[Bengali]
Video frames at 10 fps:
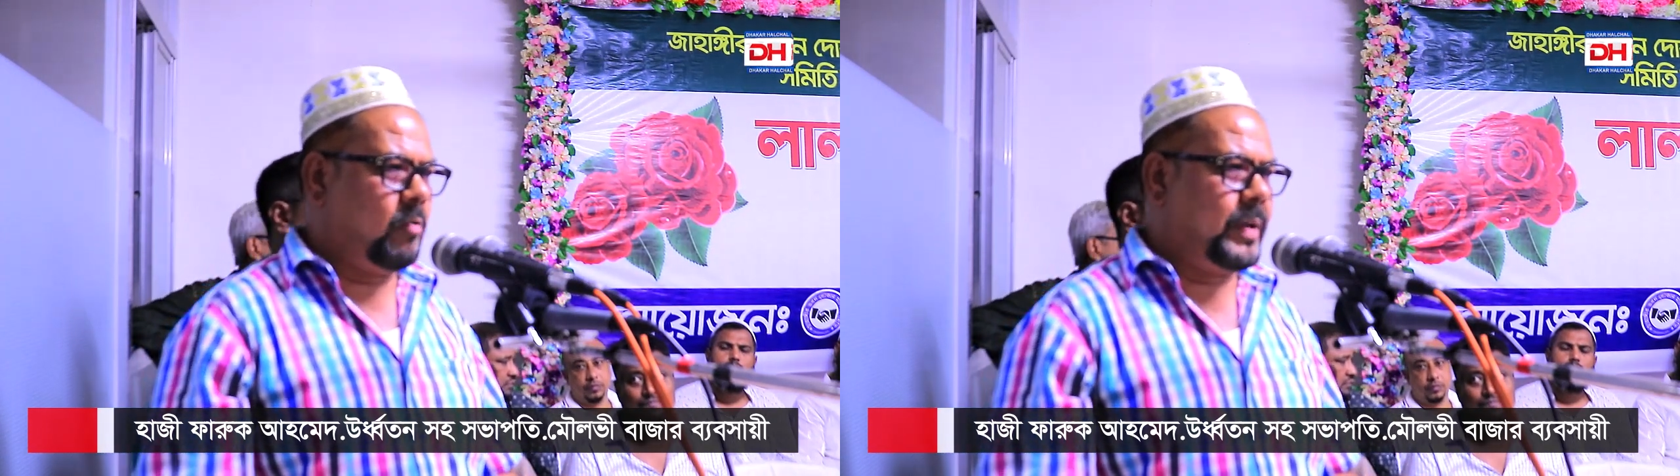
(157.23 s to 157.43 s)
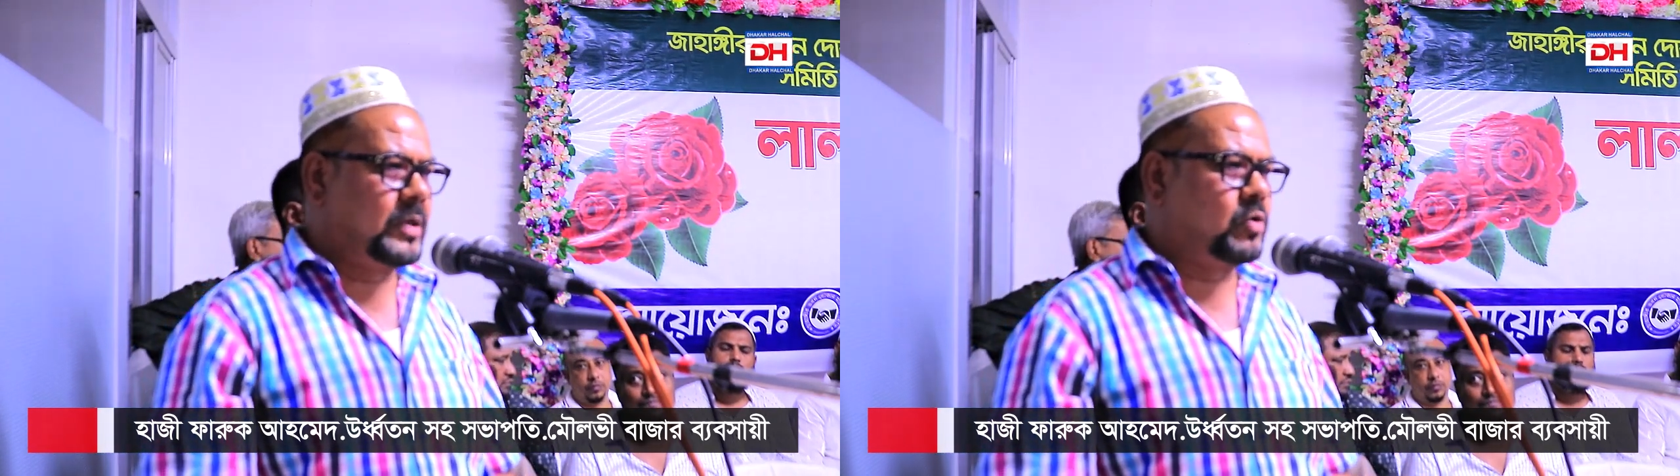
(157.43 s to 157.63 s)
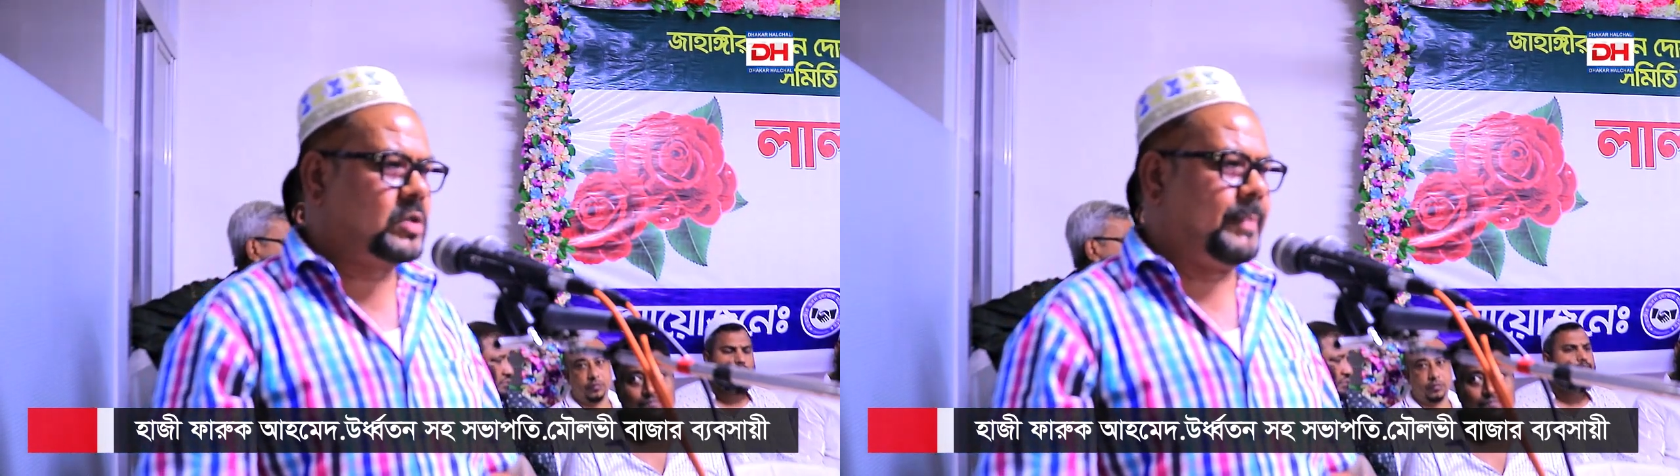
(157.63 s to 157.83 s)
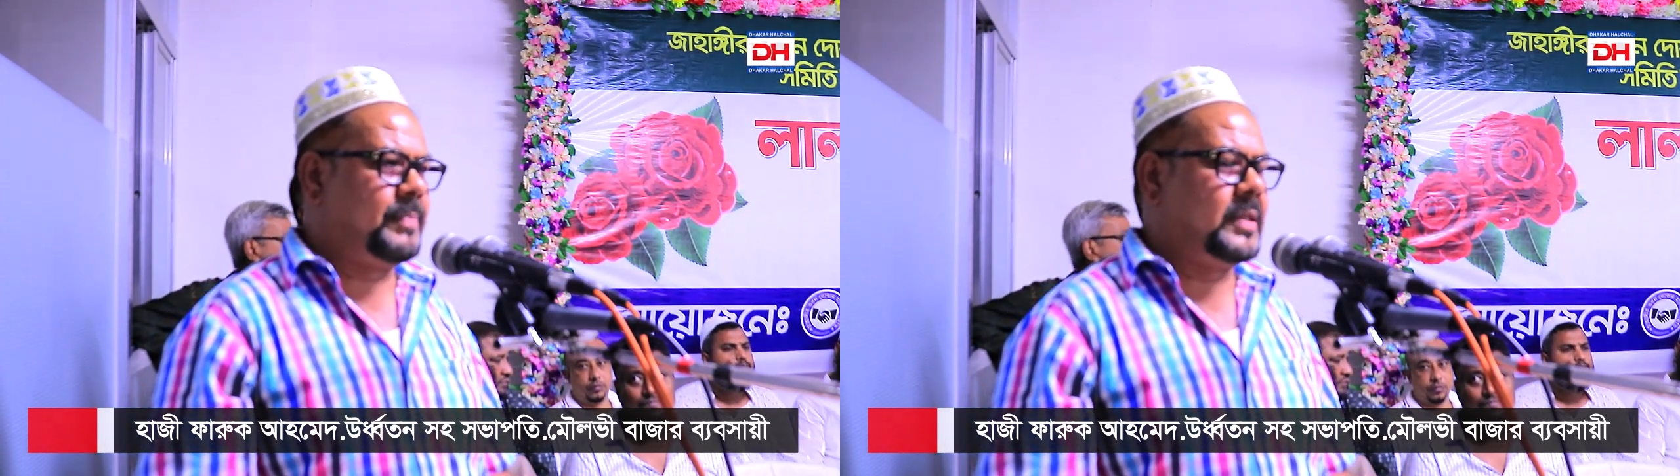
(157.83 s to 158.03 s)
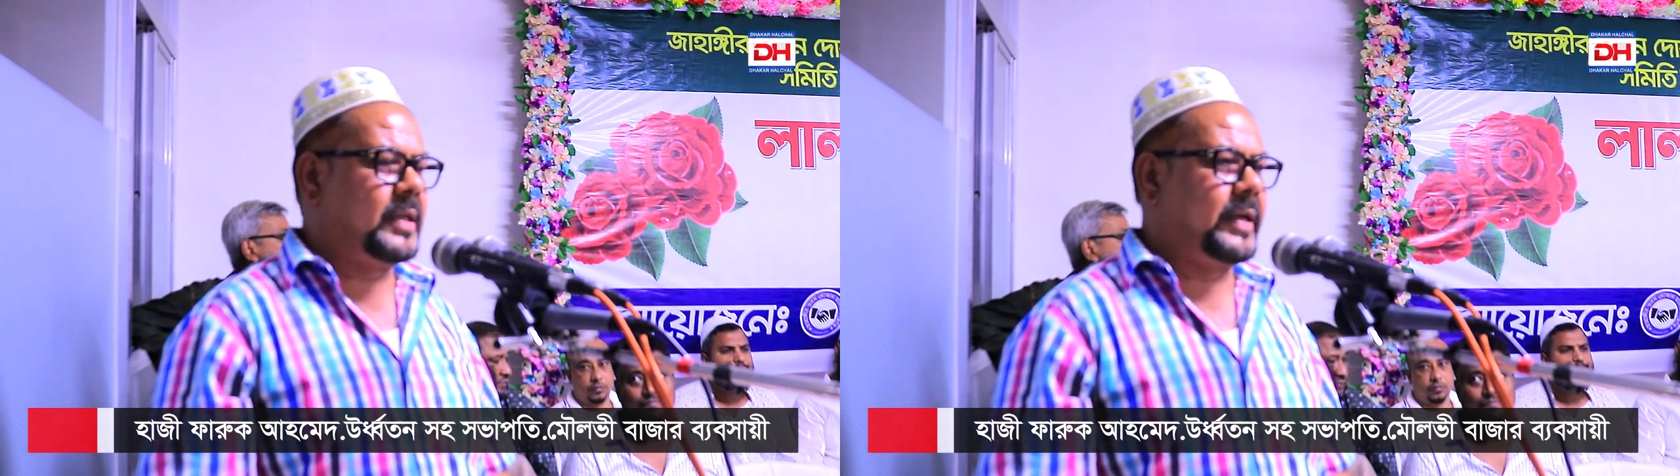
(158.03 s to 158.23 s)
আহ্বান করছি
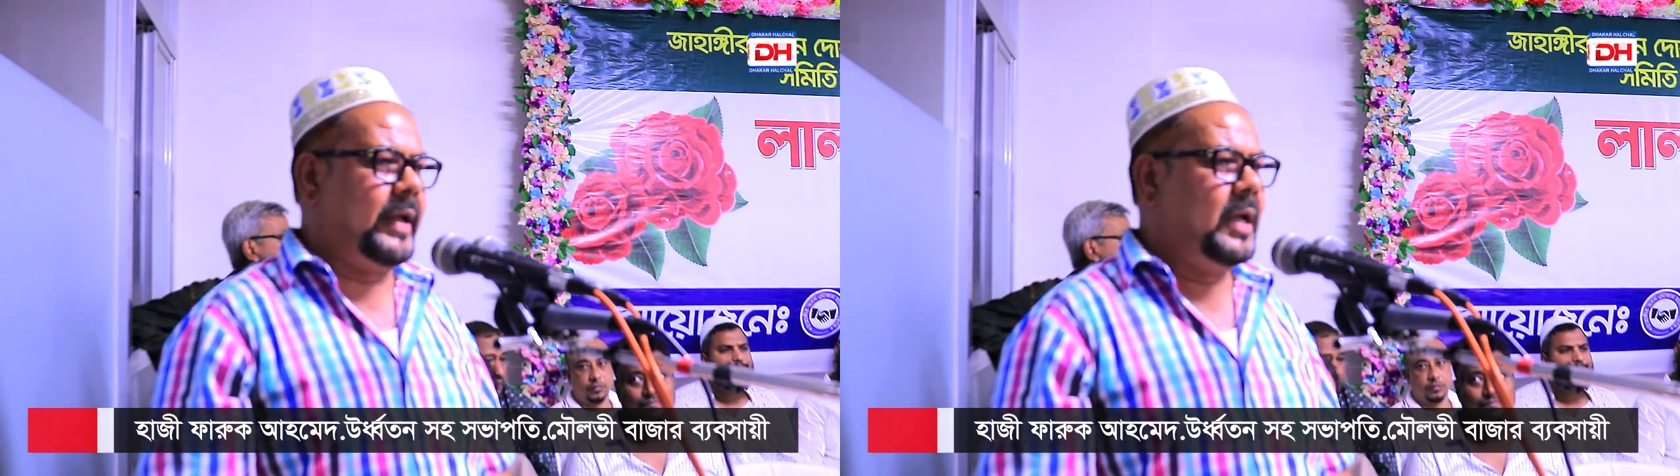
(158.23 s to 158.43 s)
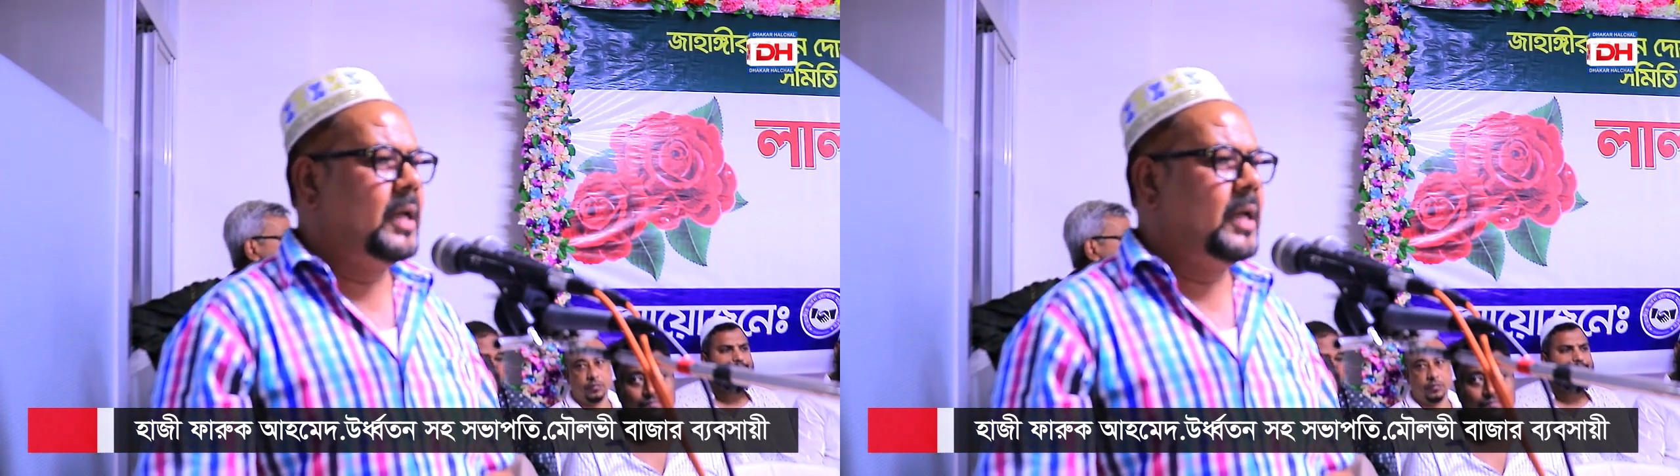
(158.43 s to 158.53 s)
আপনাদেরকে